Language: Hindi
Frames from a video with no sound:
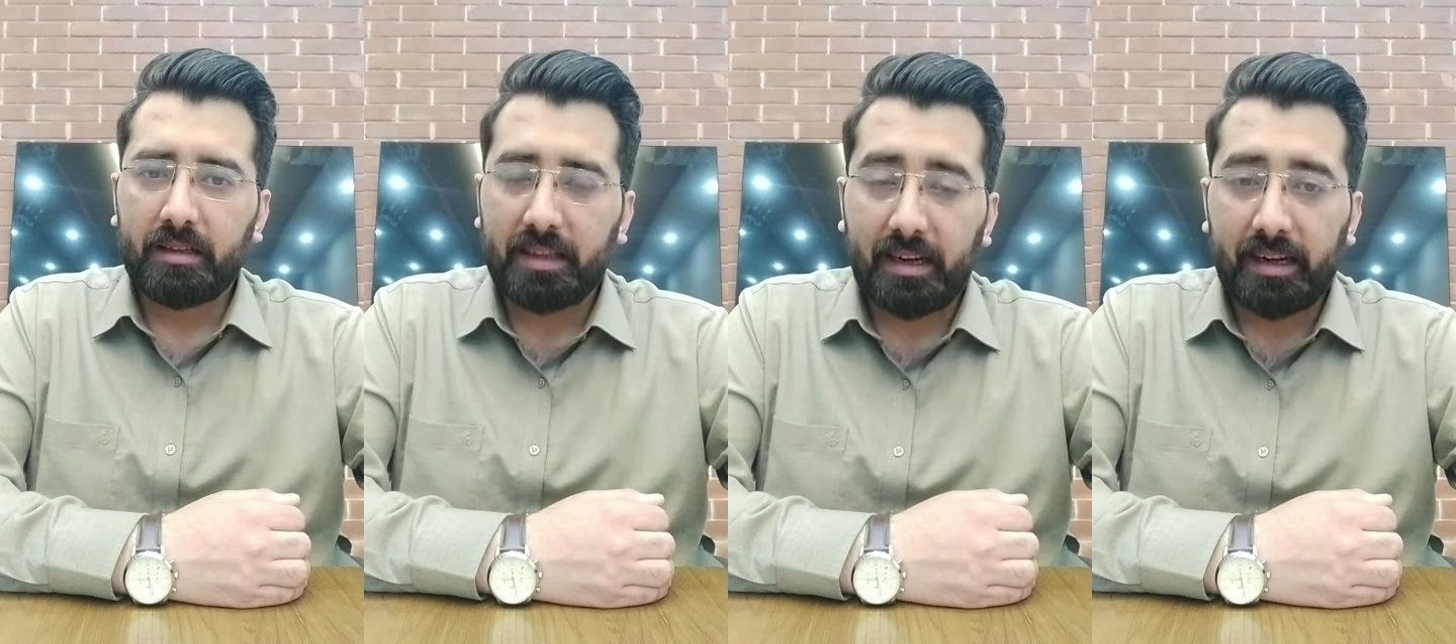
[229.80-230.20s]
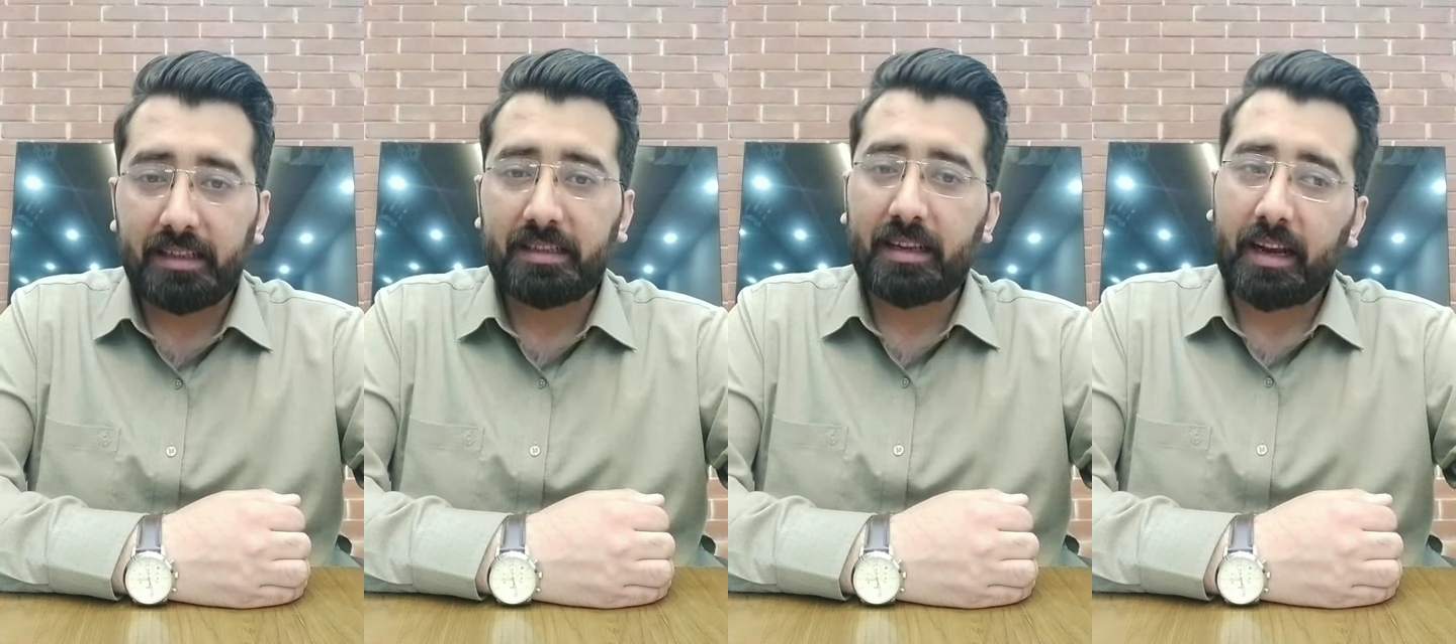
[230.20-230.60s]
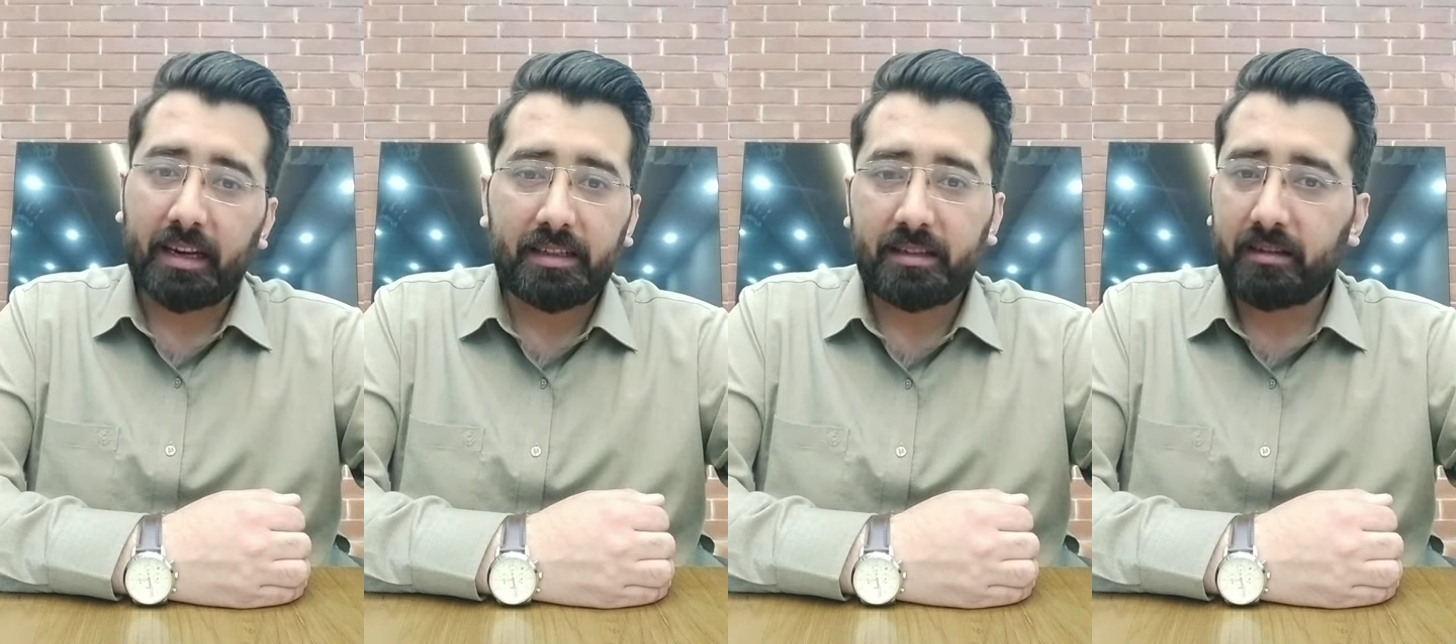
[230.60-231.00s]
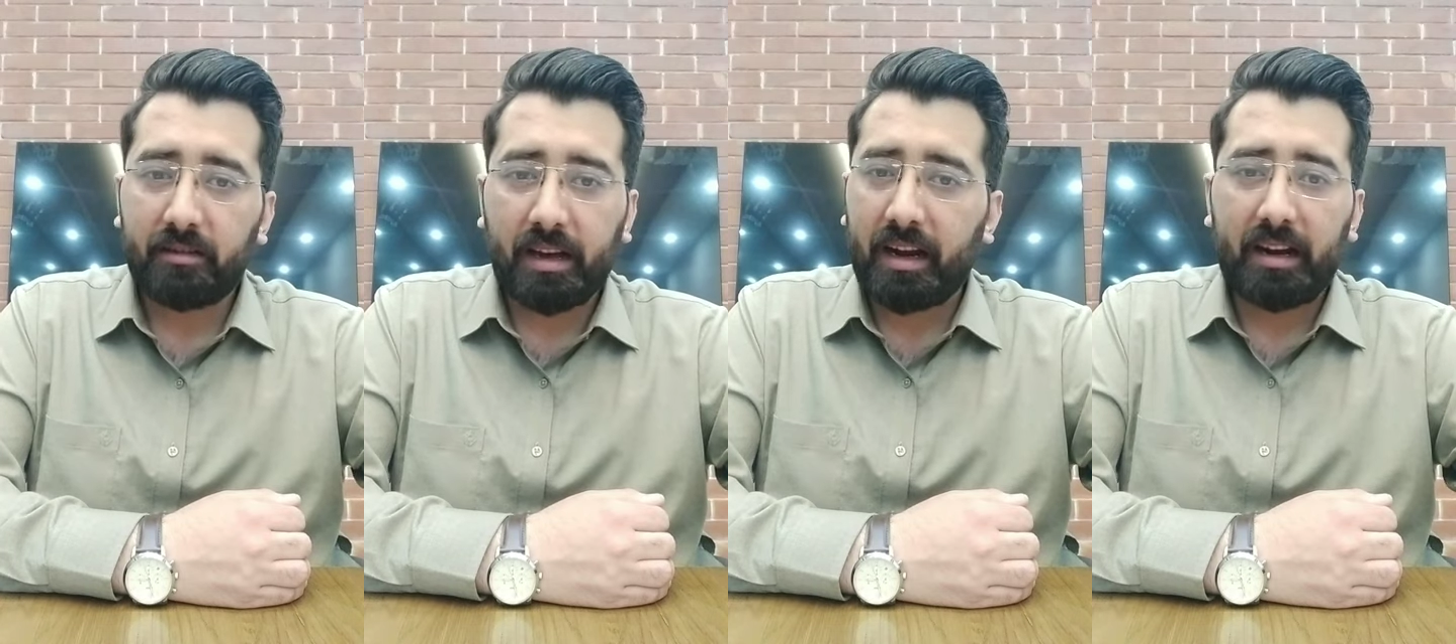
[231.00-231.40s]
सेंटेंस करेक्ट
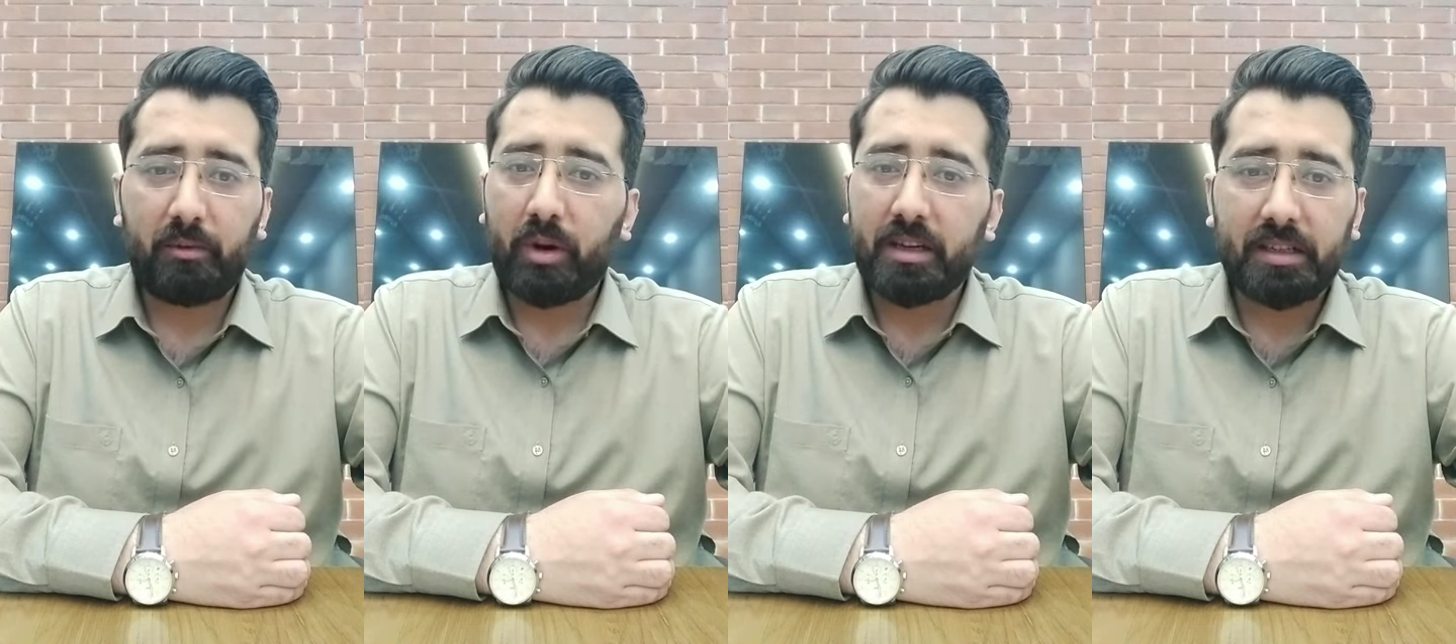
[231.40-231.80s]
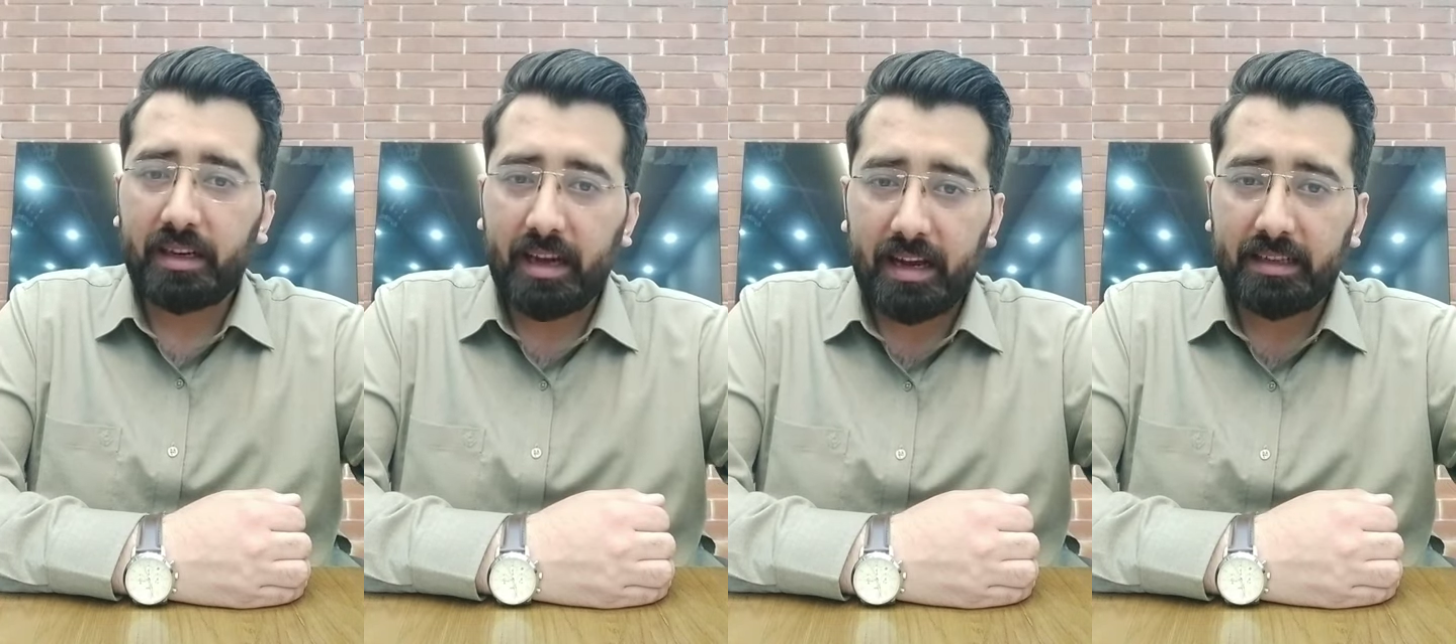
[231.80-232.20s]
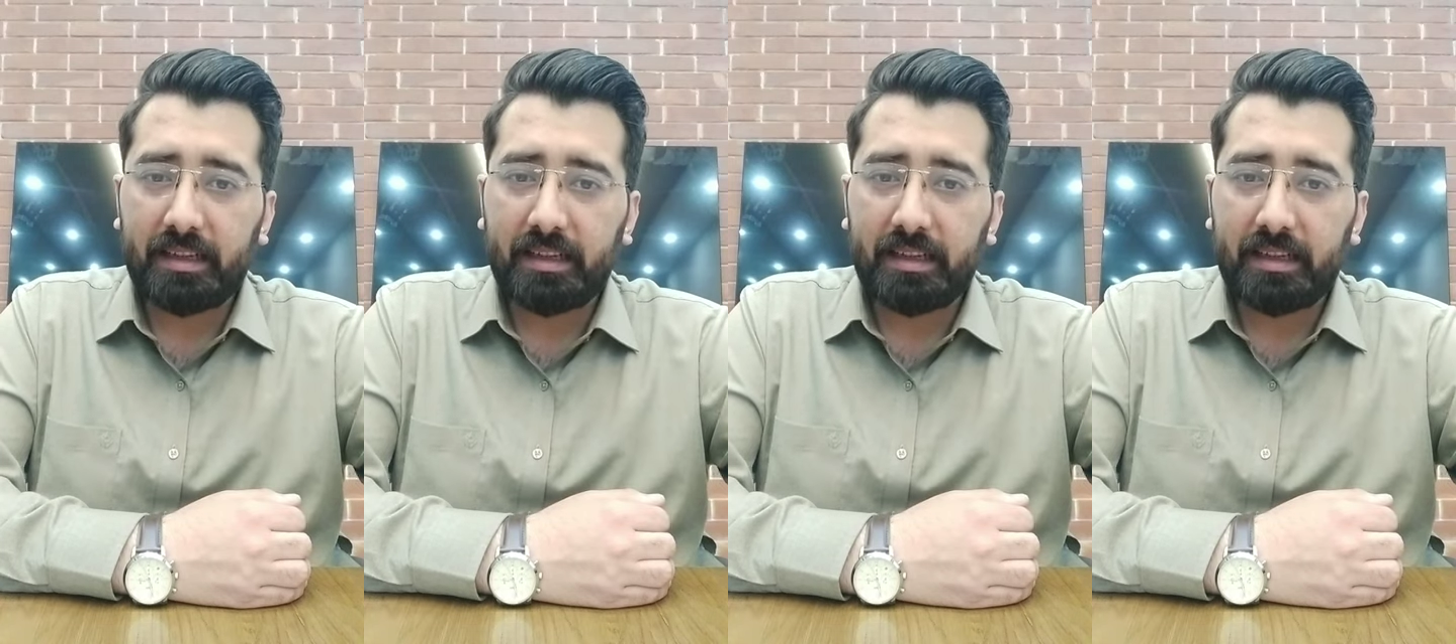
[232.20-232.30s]
करेक्ट वर्जन क्या है